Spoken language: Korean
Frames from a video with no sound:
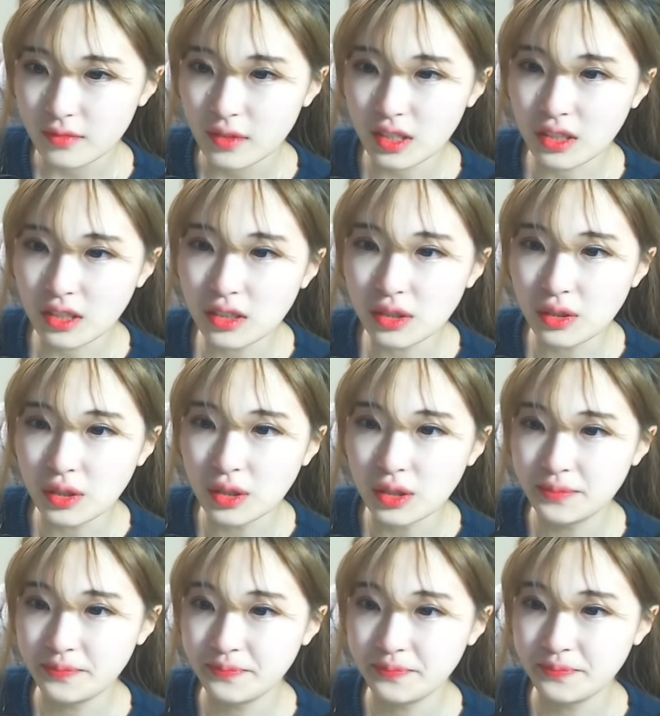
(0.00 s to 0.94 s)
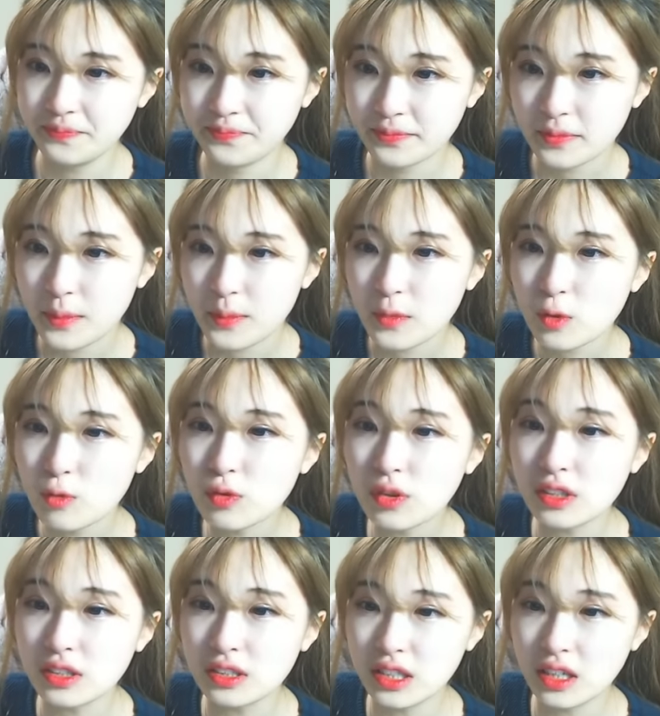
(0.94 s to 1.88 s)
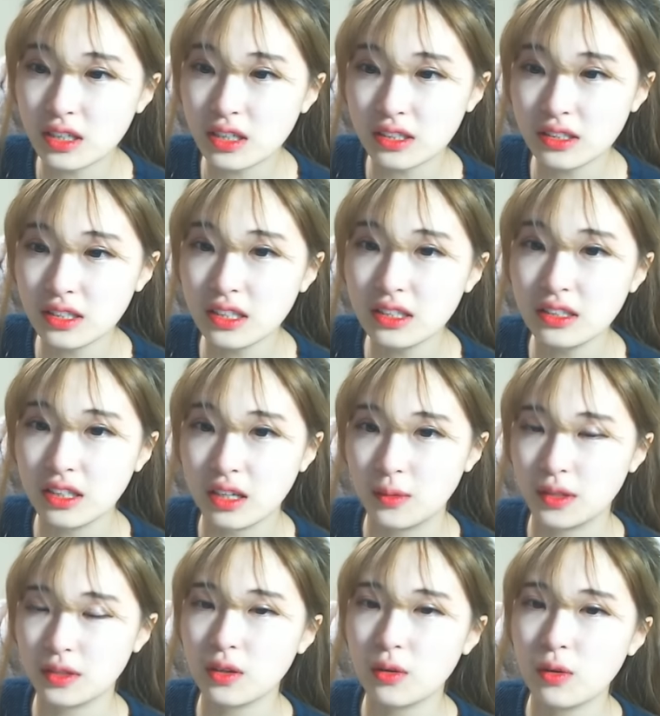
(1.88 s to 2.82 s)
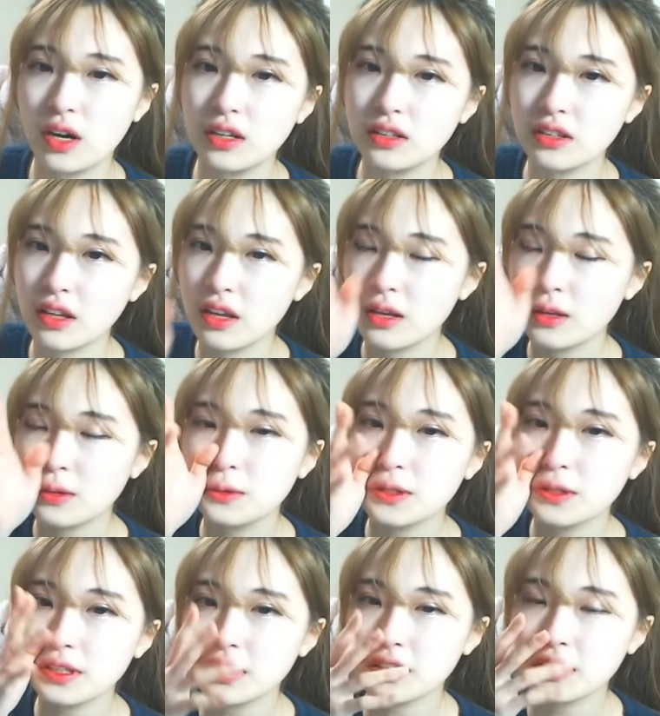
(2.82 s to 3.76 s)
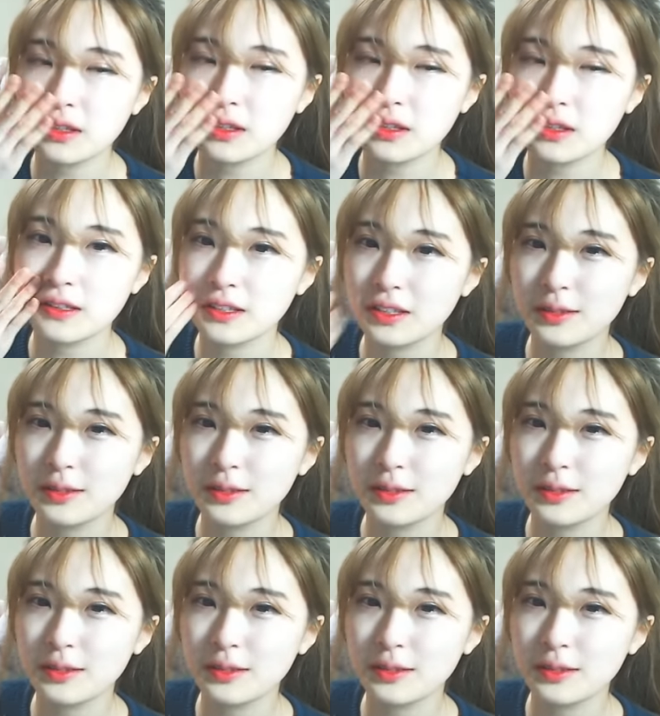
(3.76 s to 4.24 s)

그래서 우결 그냥 끝내는 게 맞다고 하는데 솔직히